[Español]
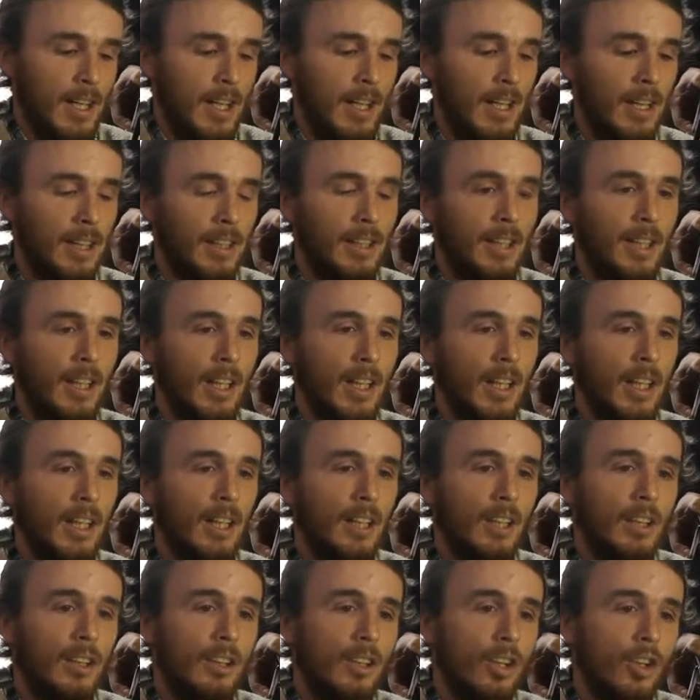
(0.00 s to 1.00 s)

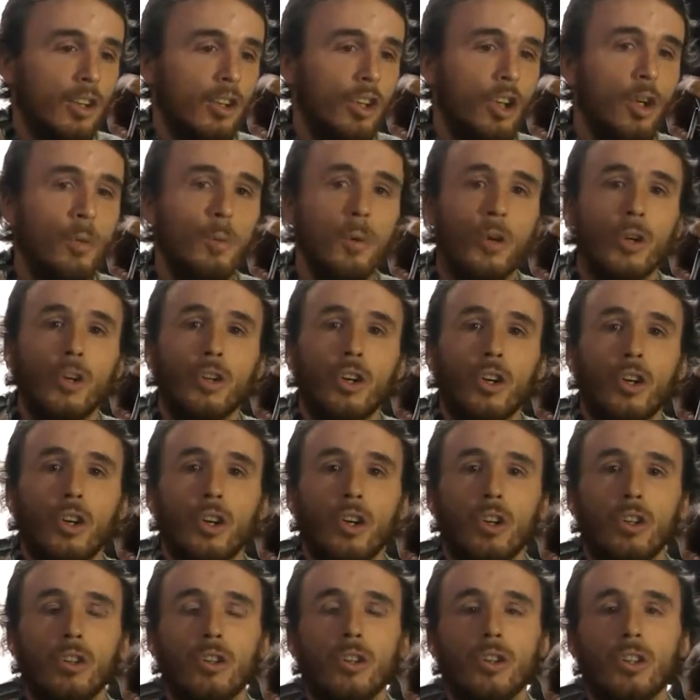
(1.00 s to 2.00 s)
este, como
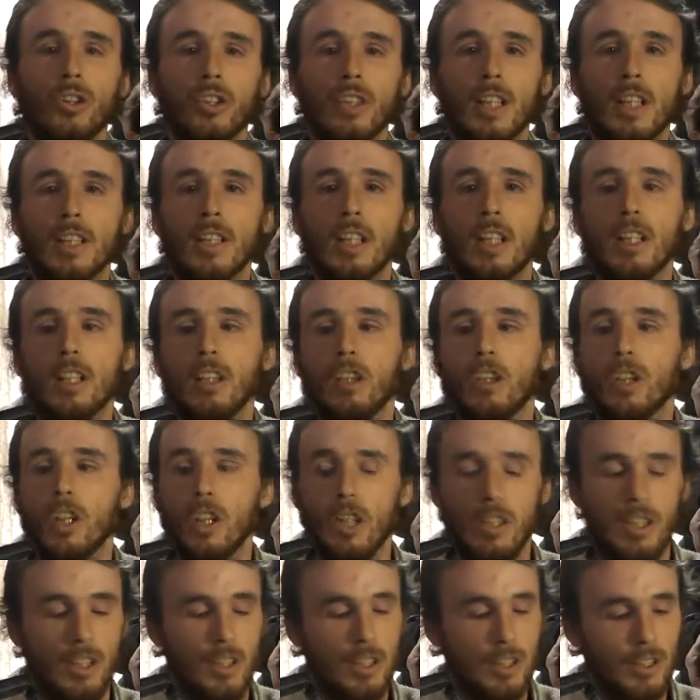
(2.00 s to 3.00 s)
no, se ha tenido
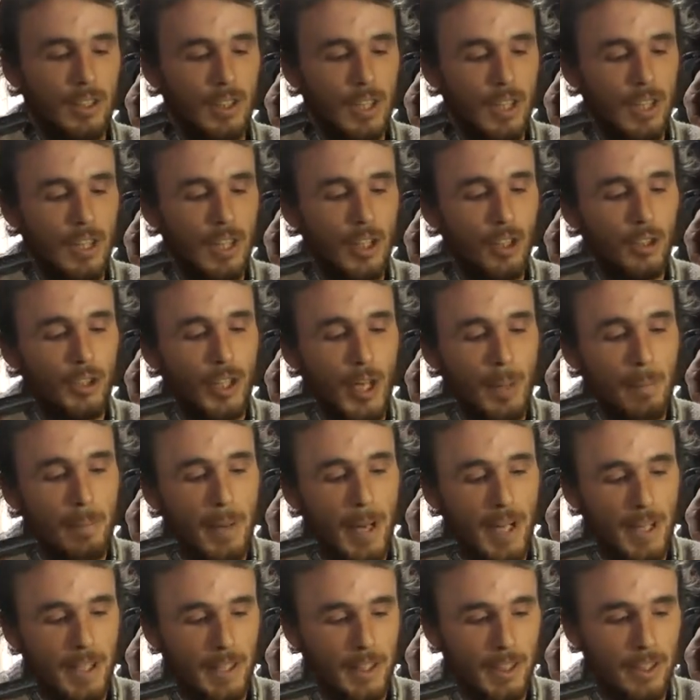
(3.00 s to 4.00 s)
desde, otras
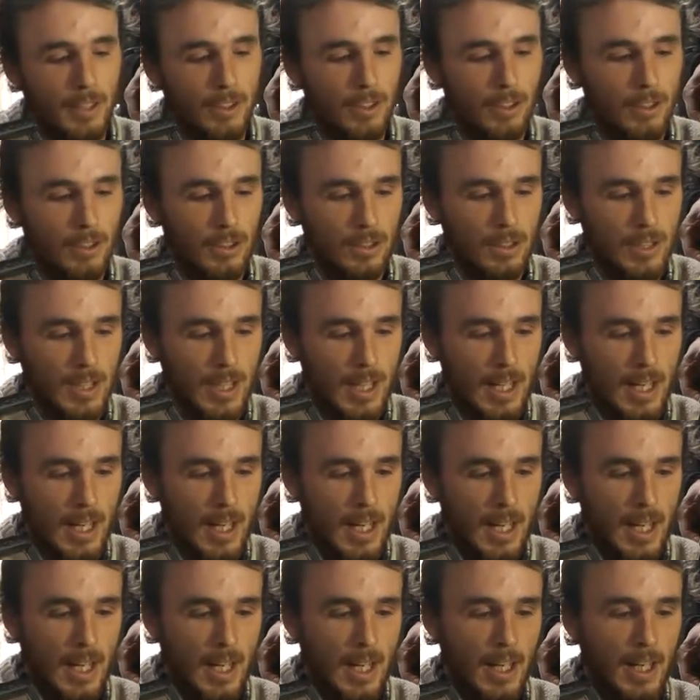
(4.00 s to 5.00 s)
partes.
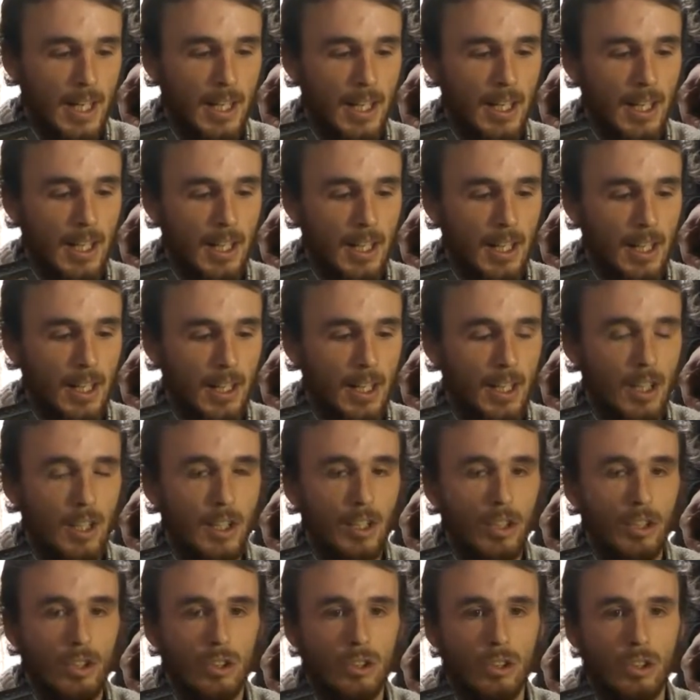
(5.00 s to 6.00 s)
Eh,
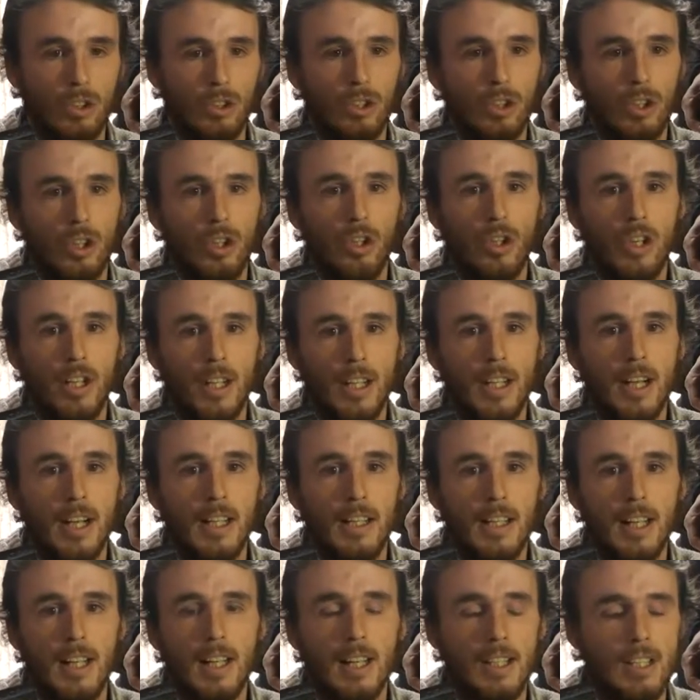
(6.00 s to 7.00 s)
nosotros en el
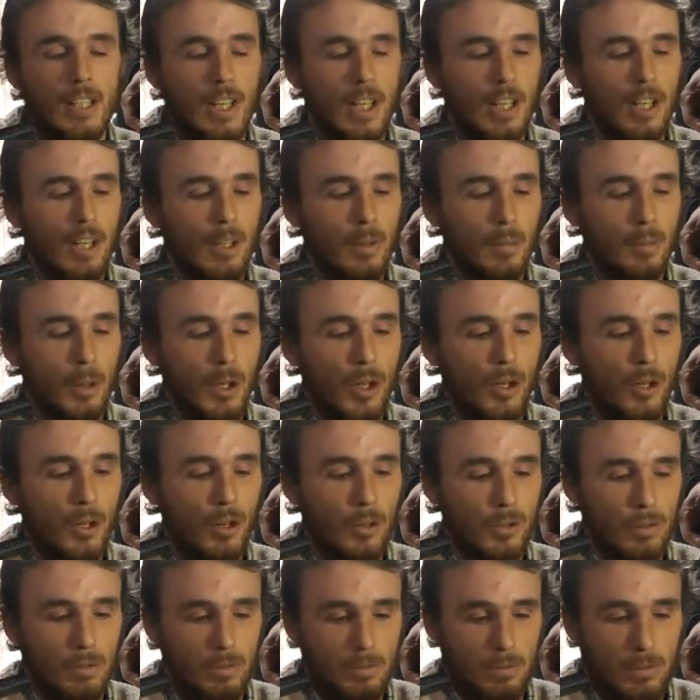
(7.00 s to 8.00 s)
día de ayer, bueno,
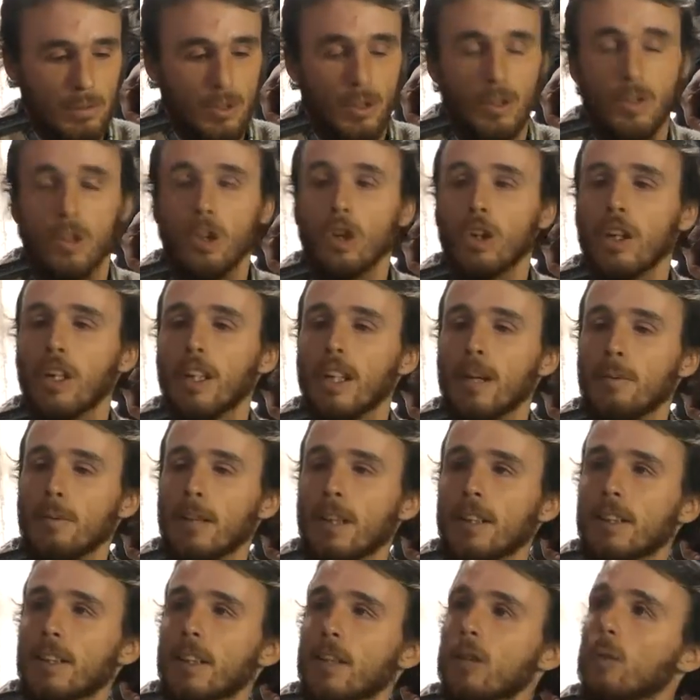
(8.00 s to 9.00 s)

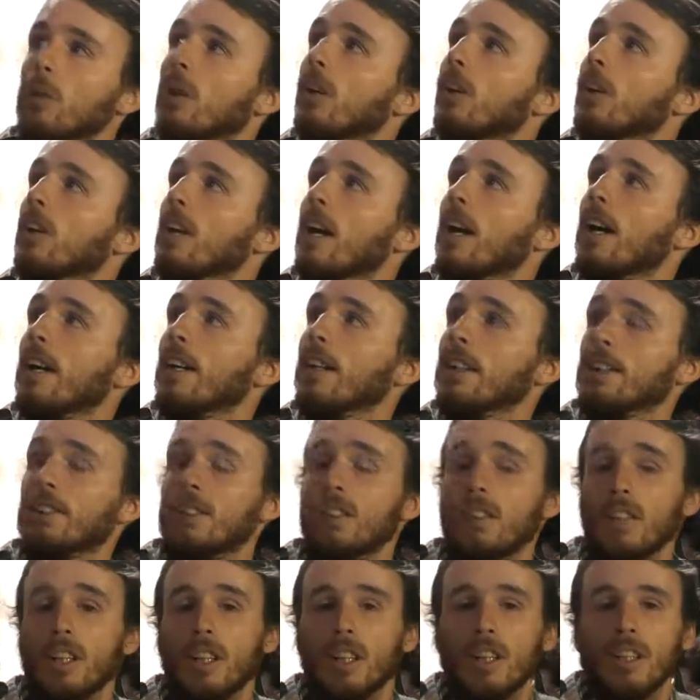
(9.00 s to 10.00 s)
lógicamente, luego de las
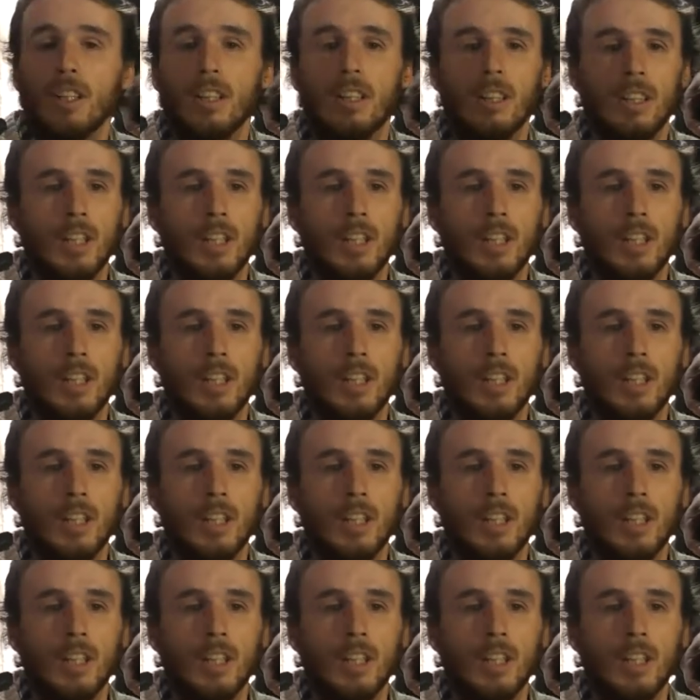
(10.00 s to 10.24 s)
agresiones,